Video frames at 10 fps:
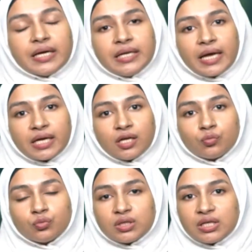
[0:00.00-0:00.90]
लेकिन
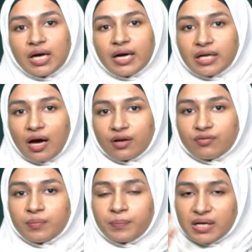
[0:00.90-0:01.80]
उनकी
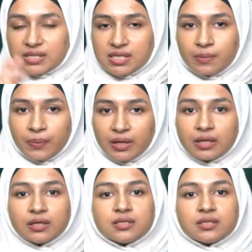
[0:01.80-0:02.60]
अठारहवीं बरसी पर